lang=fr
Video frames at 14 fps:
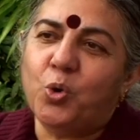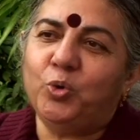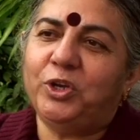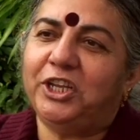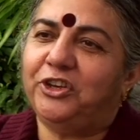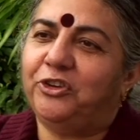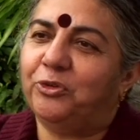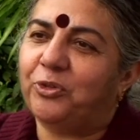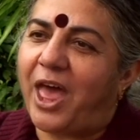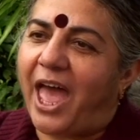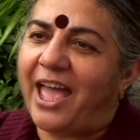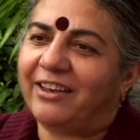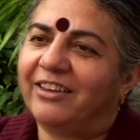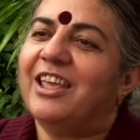only do
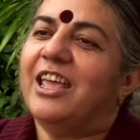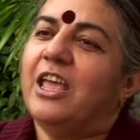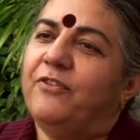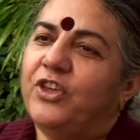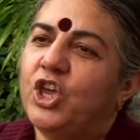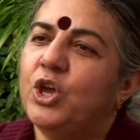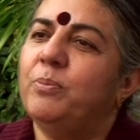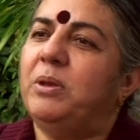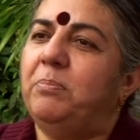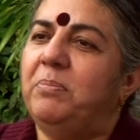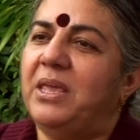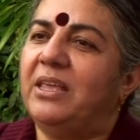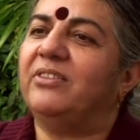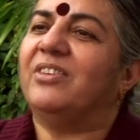that if human
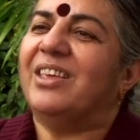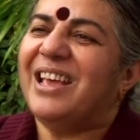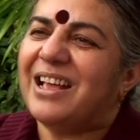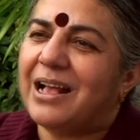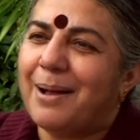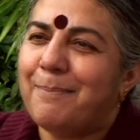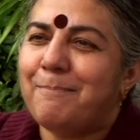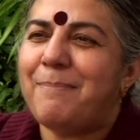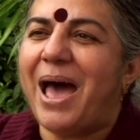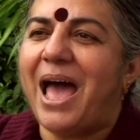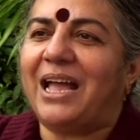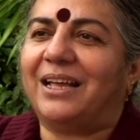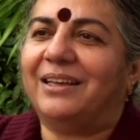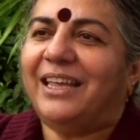beings come
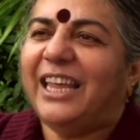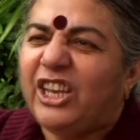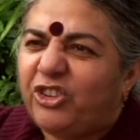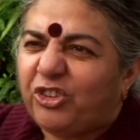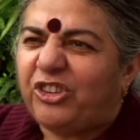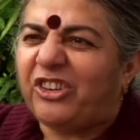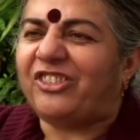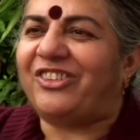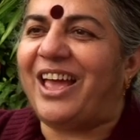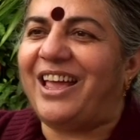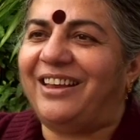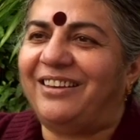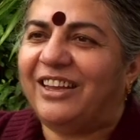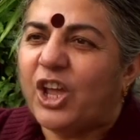back into
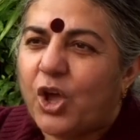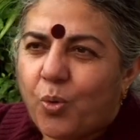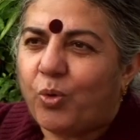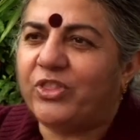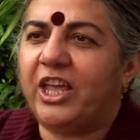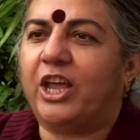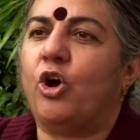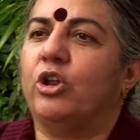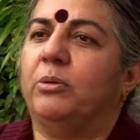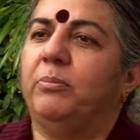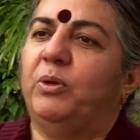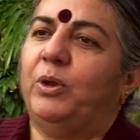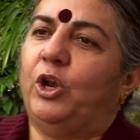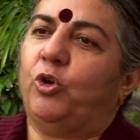deciding what the
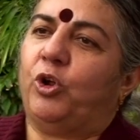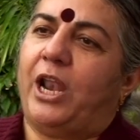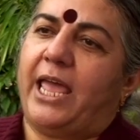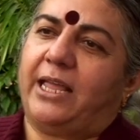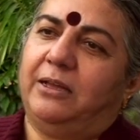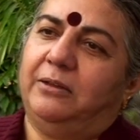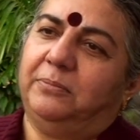economy will look like.